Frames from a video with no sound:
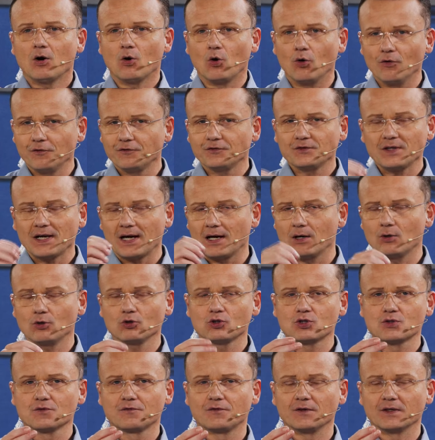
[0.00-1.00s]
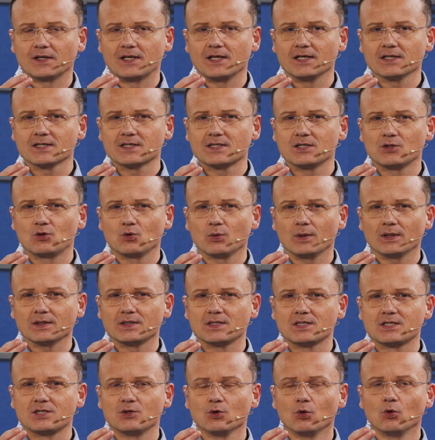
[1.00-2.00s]
oft auch zu
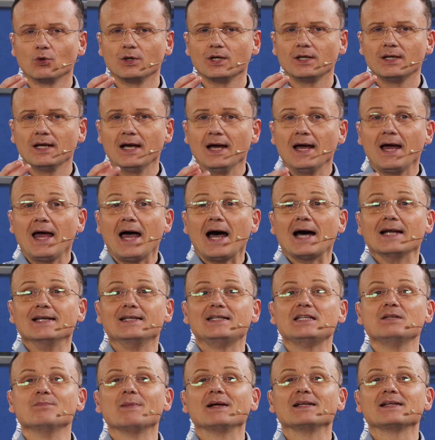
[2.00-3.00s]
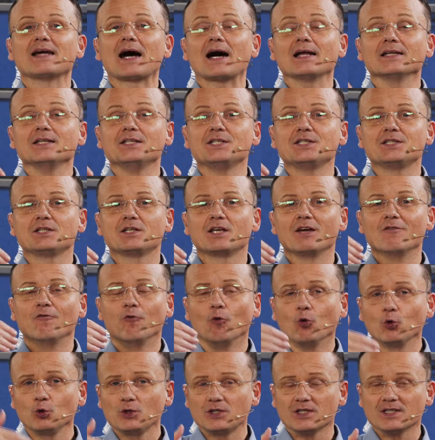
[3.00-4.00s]
Verkehrssituationen, an die man gar nicht
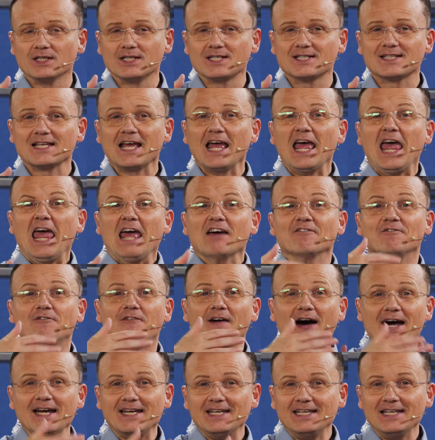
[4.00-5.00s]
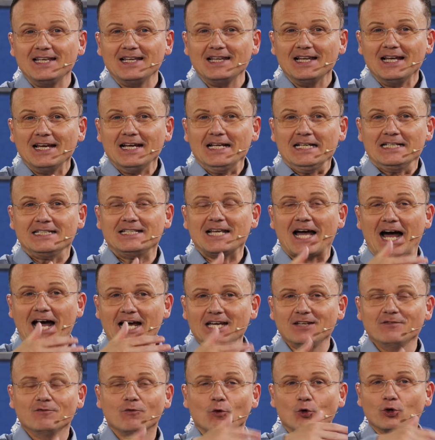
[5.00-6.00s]
gewohnt ist, weil die
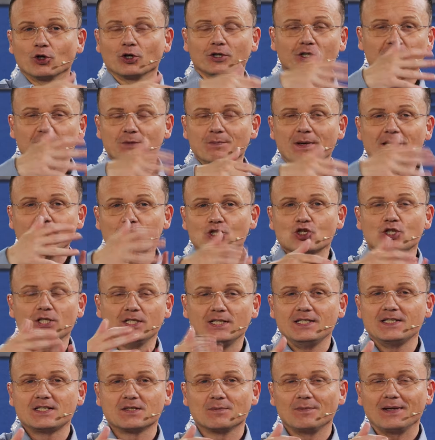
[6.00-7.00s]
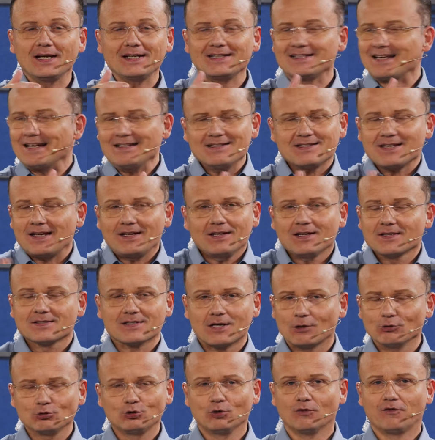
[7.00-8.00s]
Einwohner oder die Menschen in diesem Land ganz anders
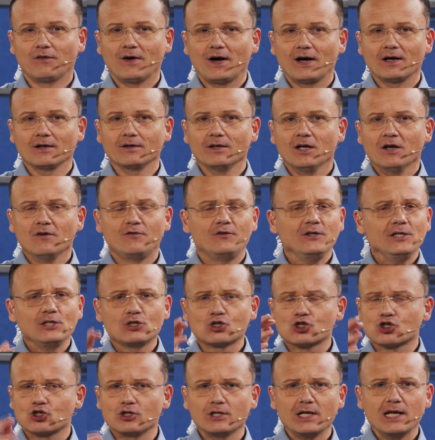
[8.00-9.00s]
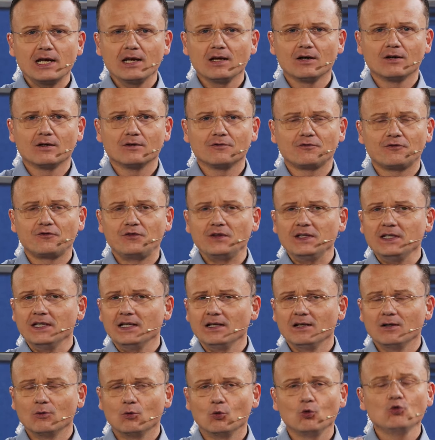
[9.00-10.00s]
Auto fahren. Viel schneller,
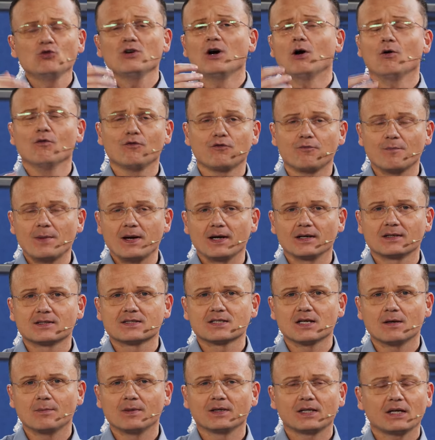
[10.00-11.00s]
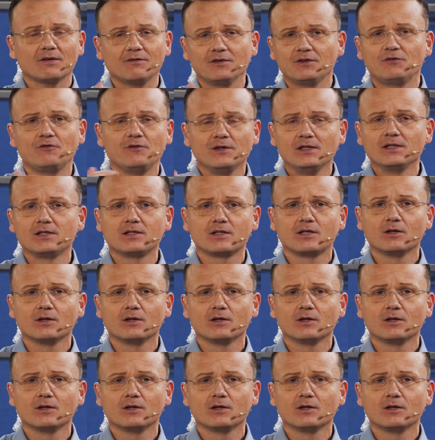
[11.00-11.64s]
viel unaufmerksamer, da wird wild